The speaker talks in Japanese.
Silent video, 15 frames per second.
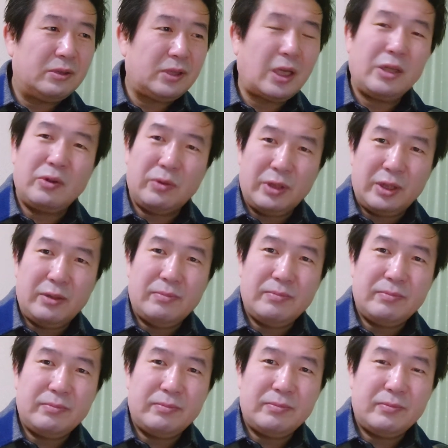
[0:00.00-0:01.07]
最後に、
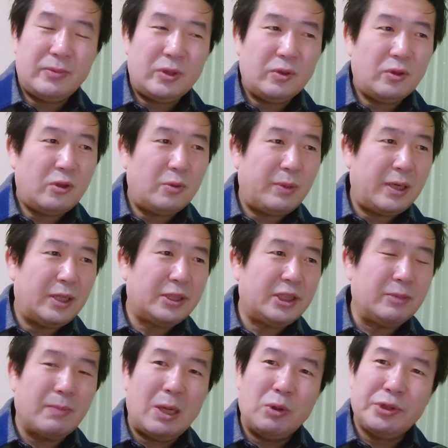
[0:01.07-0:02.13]
小
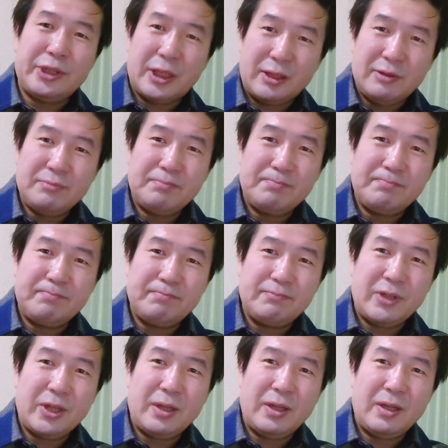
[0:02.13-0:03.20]
林真央ちゃん。
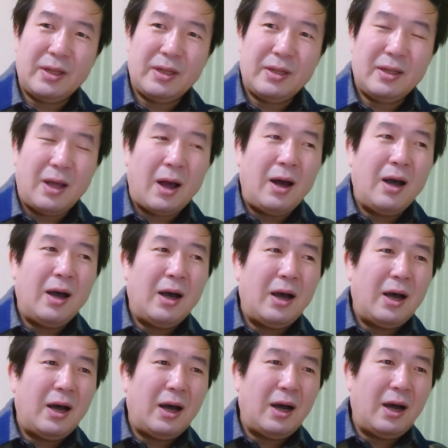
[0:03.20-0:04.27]
ね、
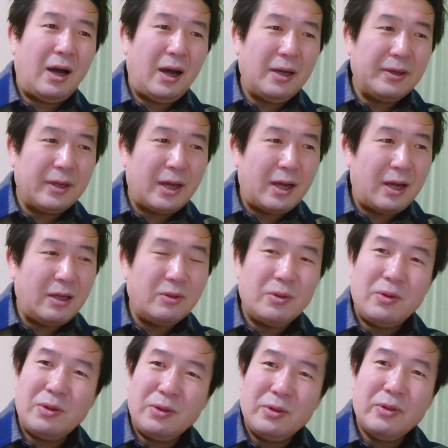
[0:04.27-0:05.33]
ああ、な
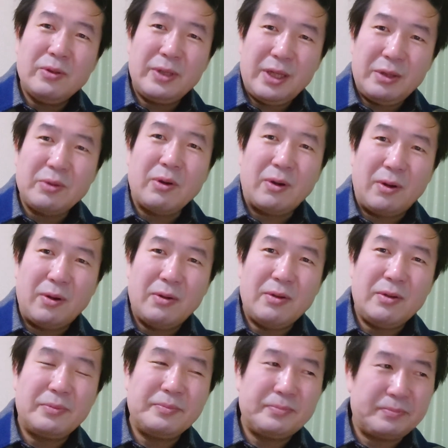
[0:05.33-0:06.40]
るほどね、と。
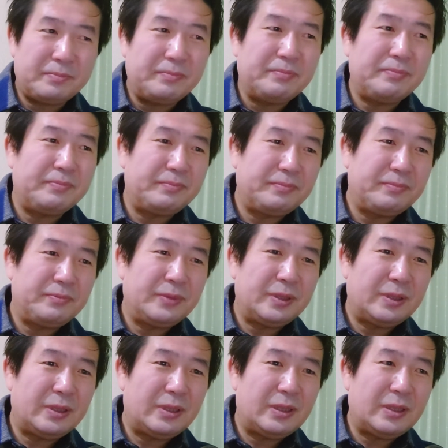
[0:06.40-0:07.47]
うん。
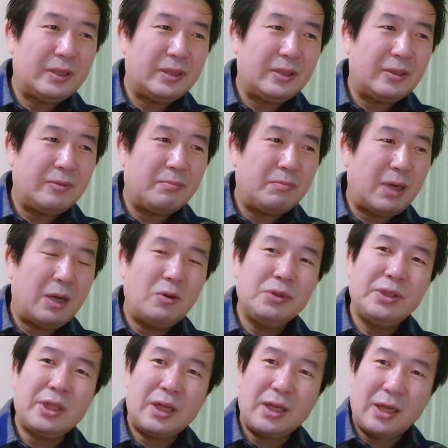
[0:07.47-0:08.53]
真
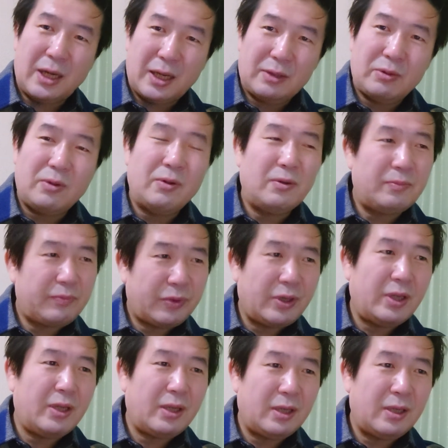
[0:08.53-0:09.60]
央ちゃんか、と。
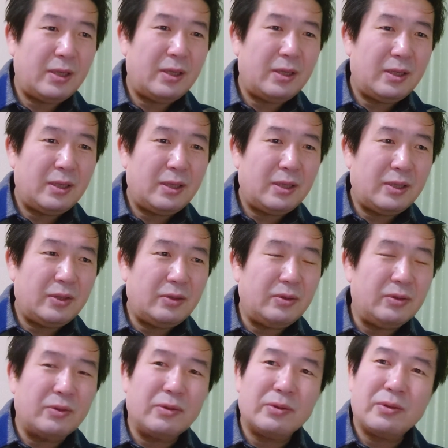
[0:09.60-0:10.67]
ね。い
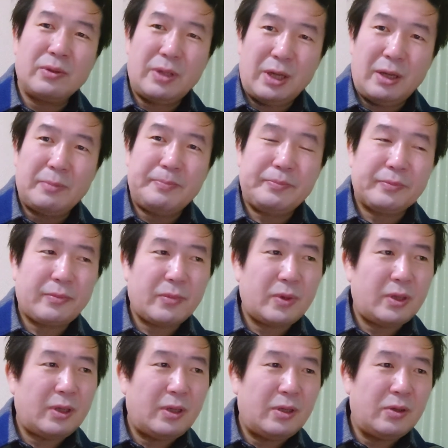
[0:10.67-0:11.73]
うことで、
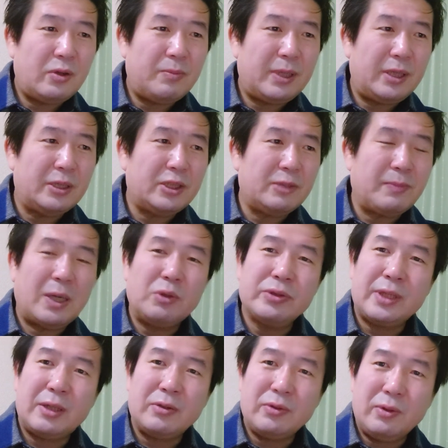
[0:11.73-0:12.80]
小林真
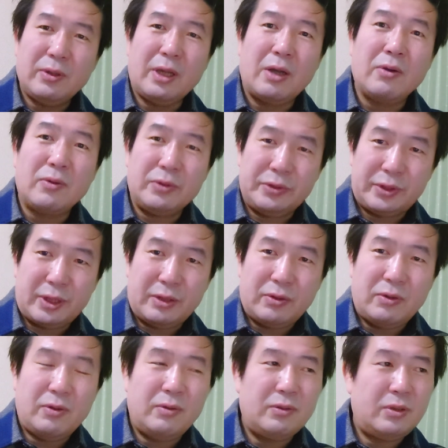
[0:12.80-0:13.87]
央さんと結婚した
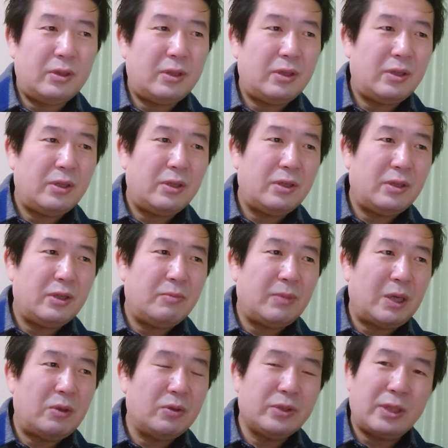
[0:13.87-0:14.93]
と。
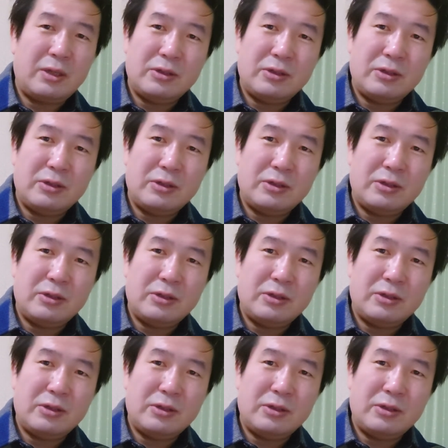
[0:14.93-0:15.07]
魔王